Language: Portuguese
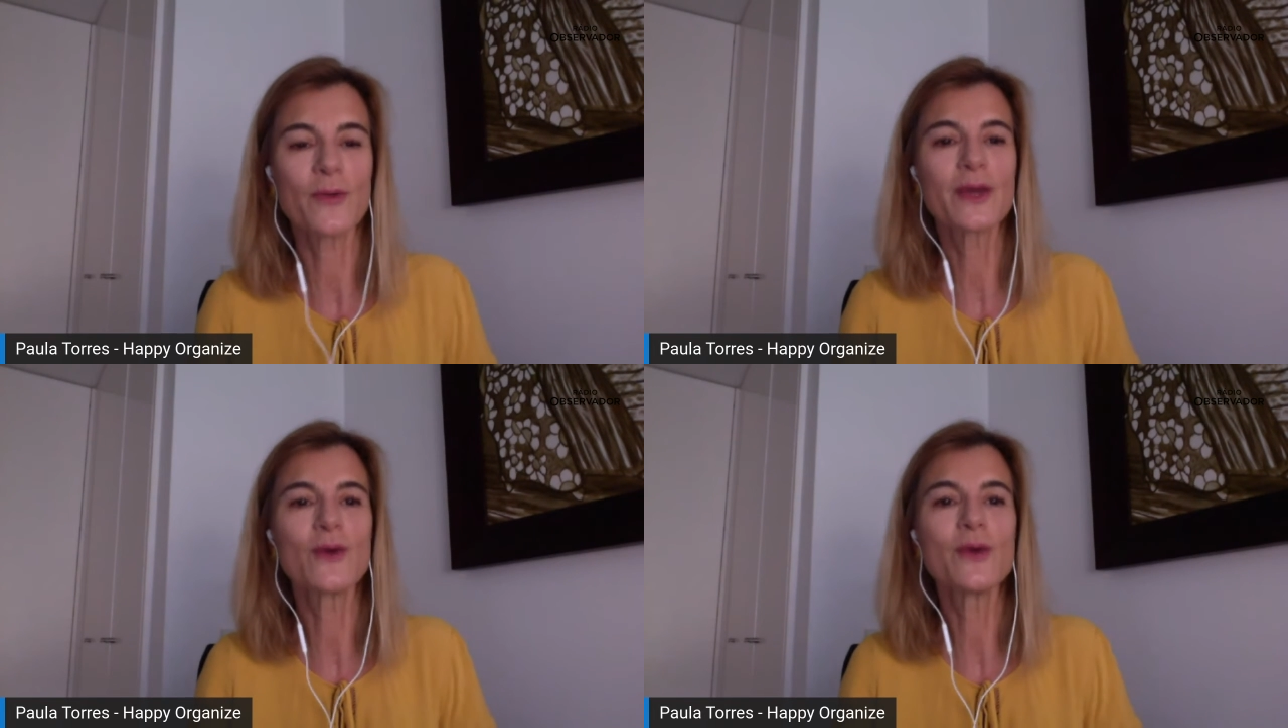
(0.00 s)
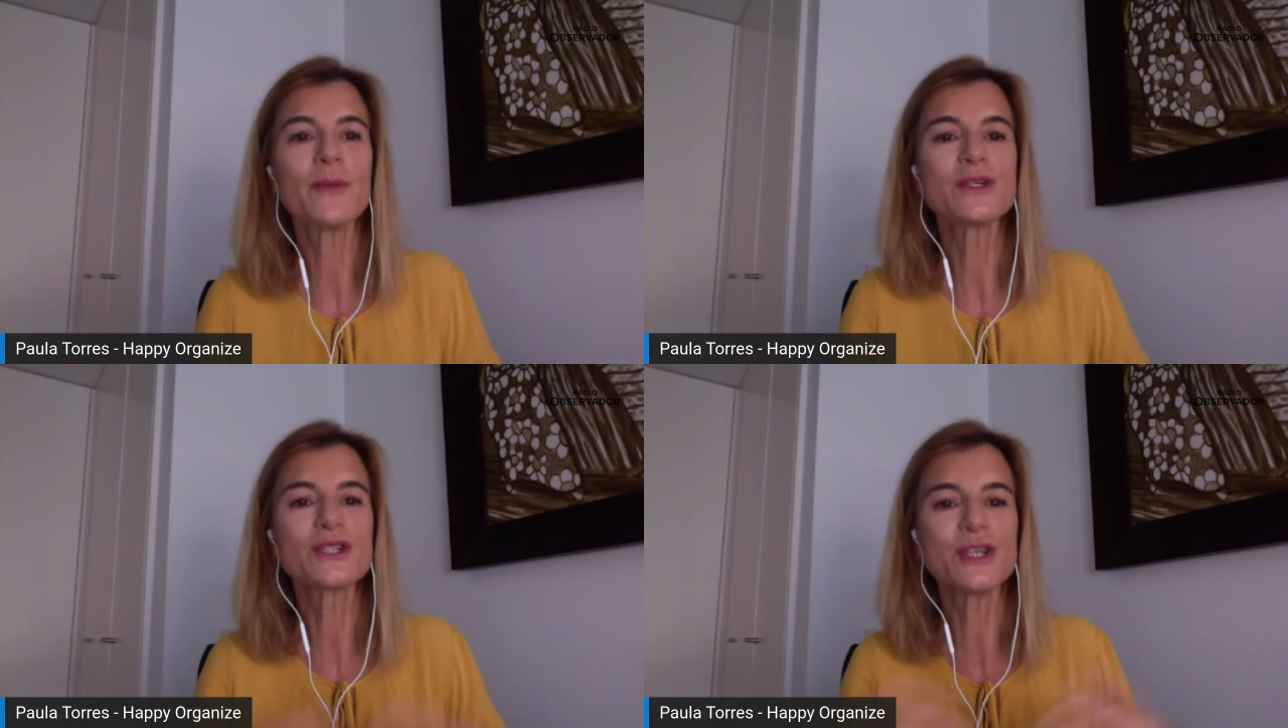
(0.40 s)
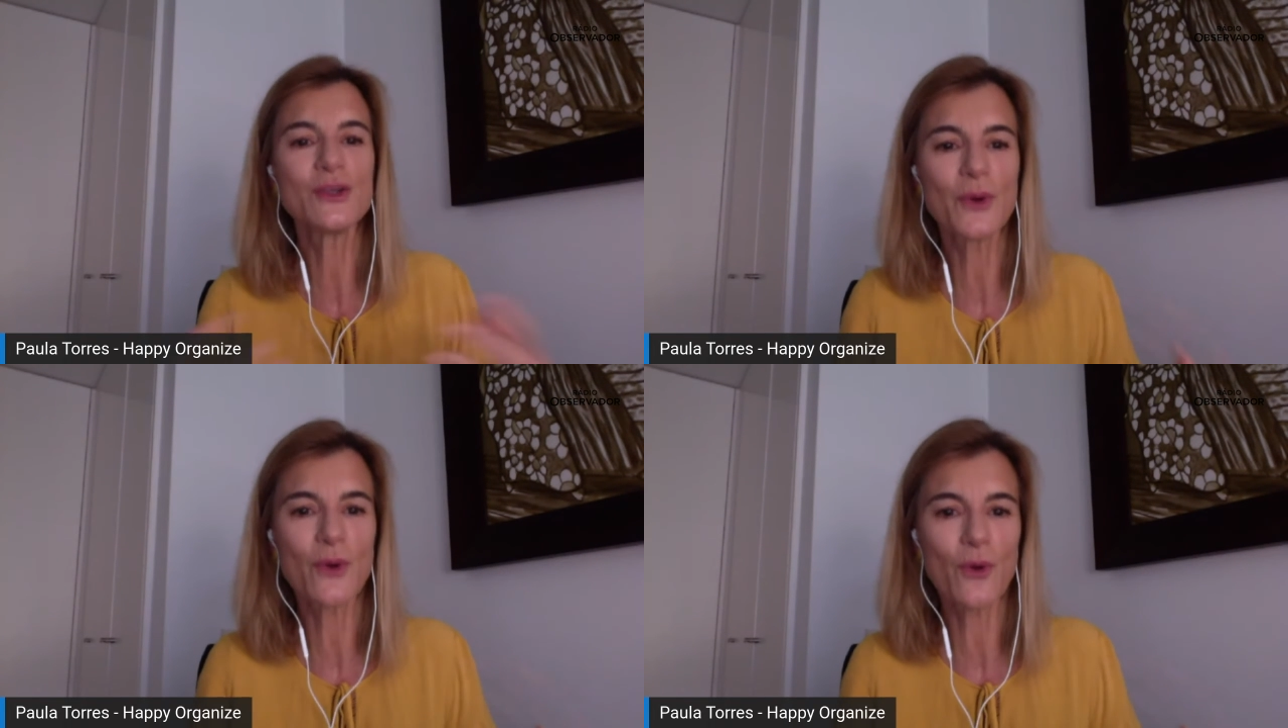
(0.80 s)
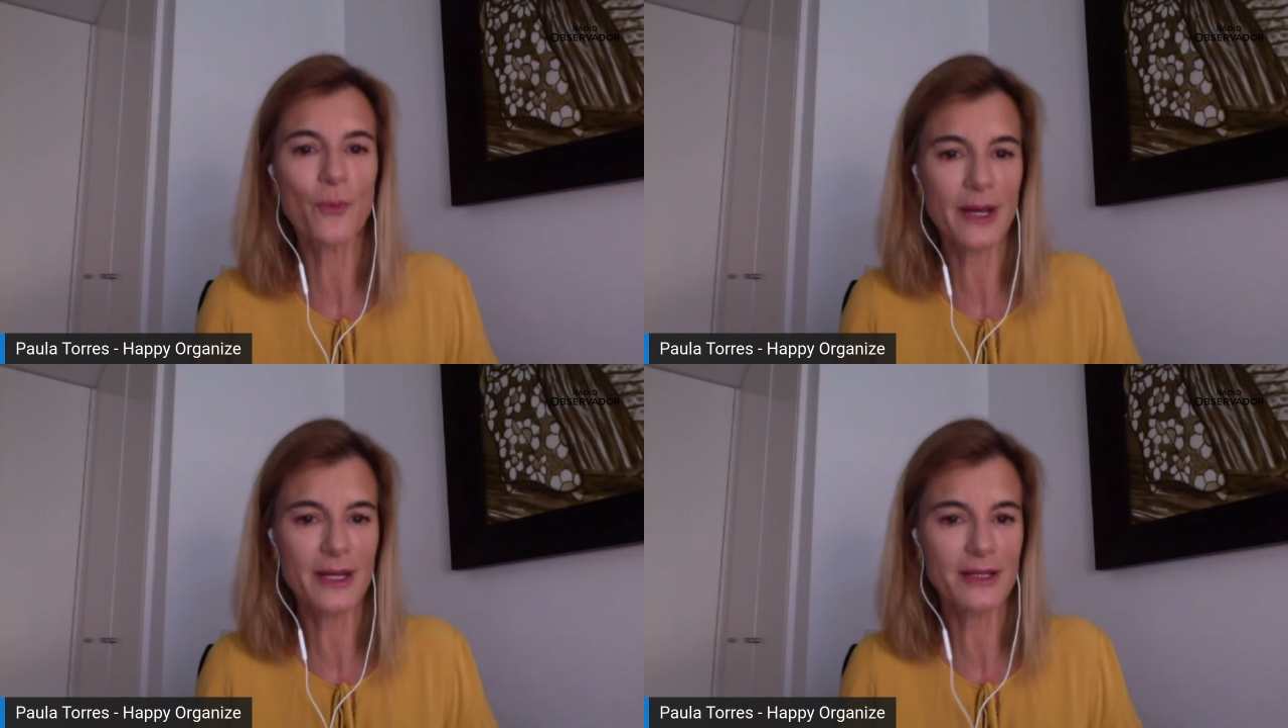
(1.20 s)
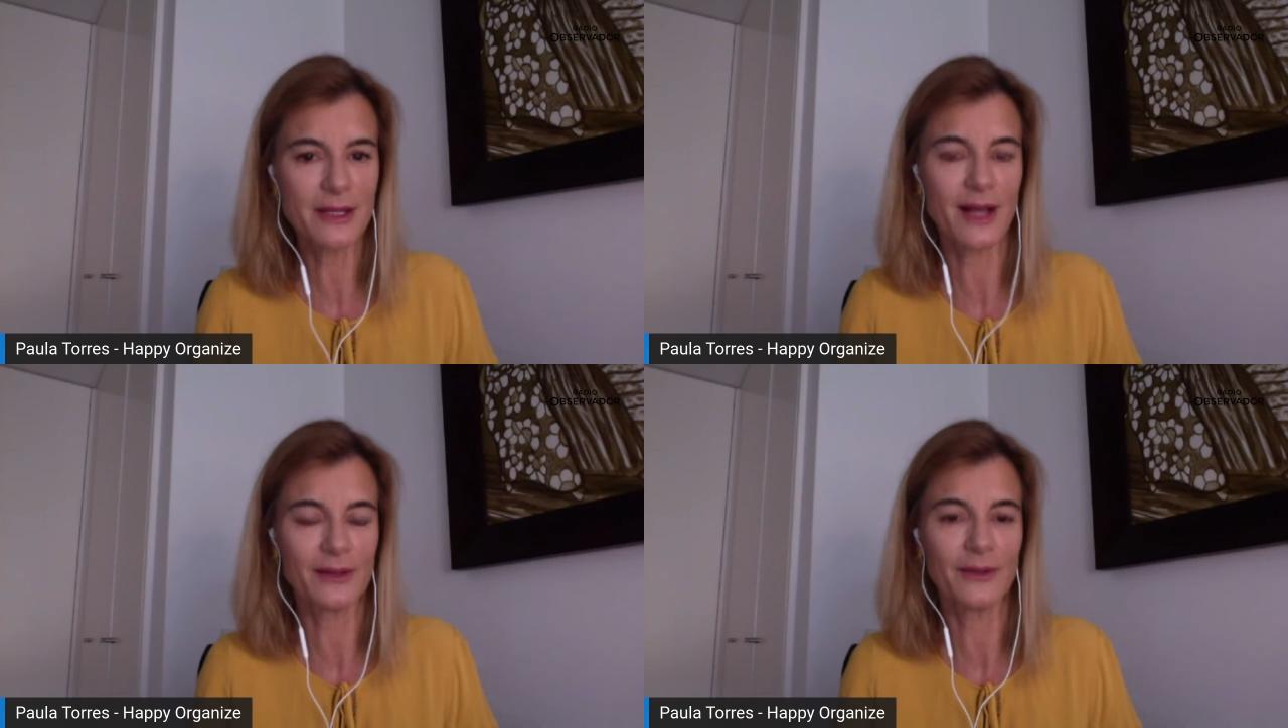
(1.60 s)
Como é que eu imagino o meu roupeiro
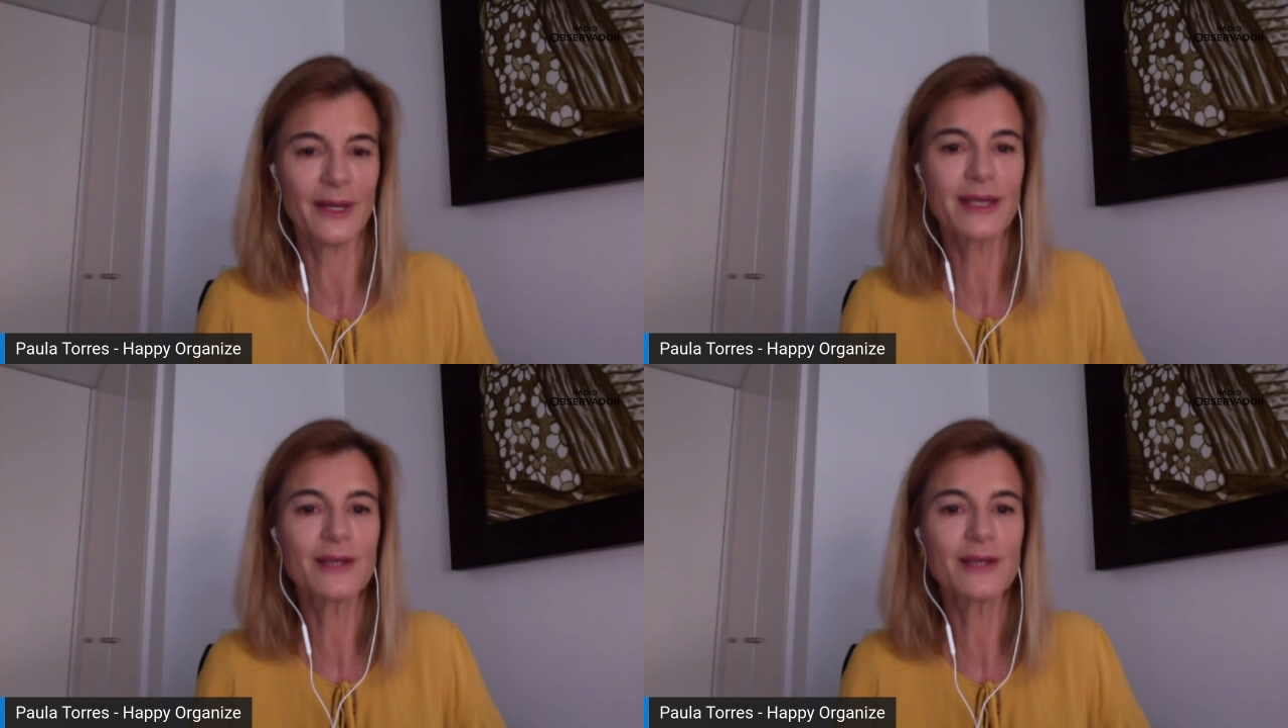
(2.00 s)
ideal, não é?